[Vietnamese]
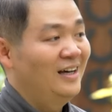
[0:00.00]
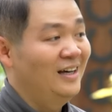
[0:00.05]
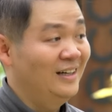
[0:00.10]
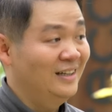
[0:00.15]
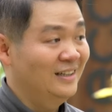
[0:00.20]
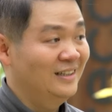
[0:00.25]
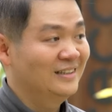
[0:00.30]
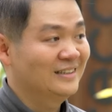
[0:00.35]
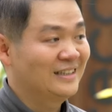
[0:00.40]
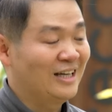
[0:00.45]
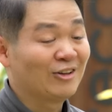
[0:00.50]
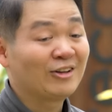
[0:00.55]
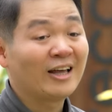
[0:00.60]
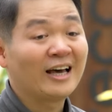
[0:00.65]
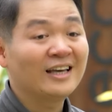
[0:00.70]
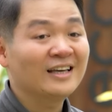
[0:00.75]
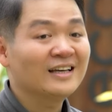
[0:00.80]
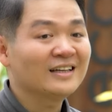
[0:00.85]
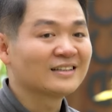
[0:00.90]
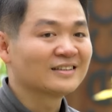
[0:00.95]
à, thảo
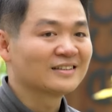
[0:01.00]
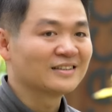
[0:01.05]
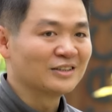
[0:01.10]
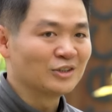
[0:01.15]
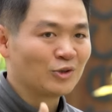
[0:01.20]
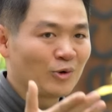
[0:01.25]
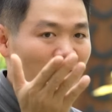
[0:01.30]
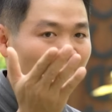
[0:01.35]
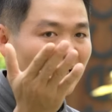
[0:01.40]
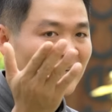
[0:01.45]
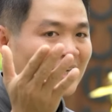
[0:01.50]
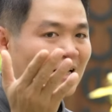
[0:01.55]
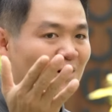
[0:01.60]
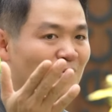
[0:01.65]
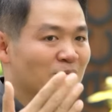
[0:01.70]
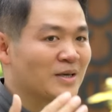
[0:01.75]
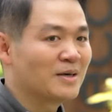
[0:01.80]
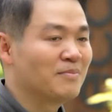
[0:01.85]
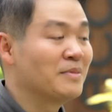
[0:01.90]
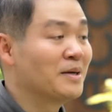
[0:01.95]
thấy á, từ ngoài cái
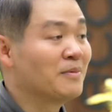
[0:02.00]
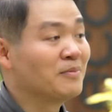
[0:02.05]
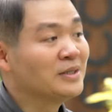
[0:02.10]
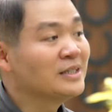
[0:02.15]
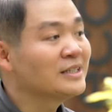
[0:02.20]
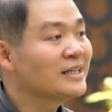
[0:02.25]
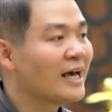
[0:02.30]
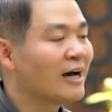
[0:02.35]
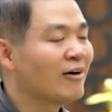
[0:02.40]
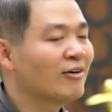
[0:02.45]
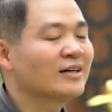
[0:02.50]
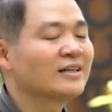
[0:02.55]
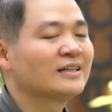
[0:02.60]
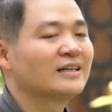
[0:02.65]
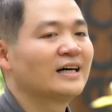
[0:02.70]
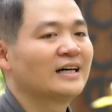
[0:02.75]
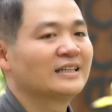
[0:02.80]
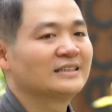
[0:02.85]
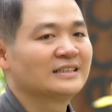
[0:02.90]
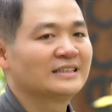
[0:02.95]
công trình mình bước vào á,
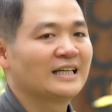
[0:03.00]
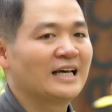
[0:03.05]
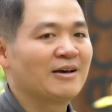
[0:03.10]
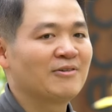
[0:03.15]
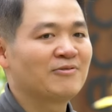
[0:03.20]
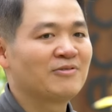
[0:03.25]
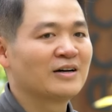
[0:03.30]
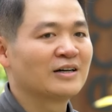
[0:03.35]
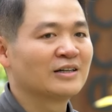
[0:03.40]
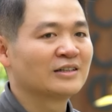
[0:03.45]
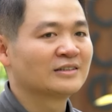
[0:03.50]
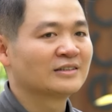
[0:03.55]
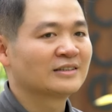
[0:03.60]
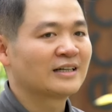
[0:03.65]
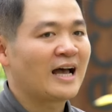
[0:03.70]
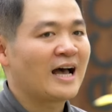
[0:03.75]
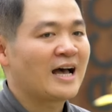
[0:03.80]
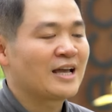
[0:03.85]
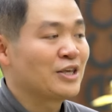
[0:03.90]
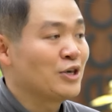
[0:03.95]
anh sẽ phân
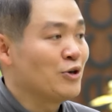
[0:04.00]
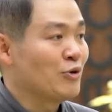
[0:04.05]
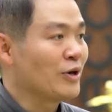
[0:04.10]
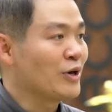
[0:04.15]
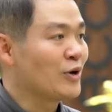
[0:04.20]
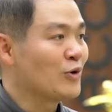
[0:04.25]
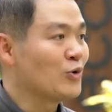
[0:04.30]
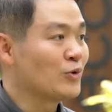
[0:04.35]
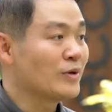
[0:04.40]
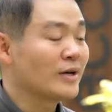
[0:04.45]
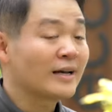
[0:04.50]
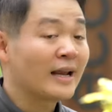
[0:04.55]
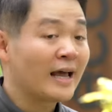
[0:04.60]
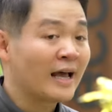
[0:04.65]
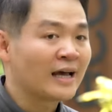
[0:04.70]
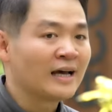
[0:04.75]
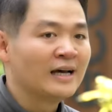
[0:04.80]
ra nhiều cái khu chức năng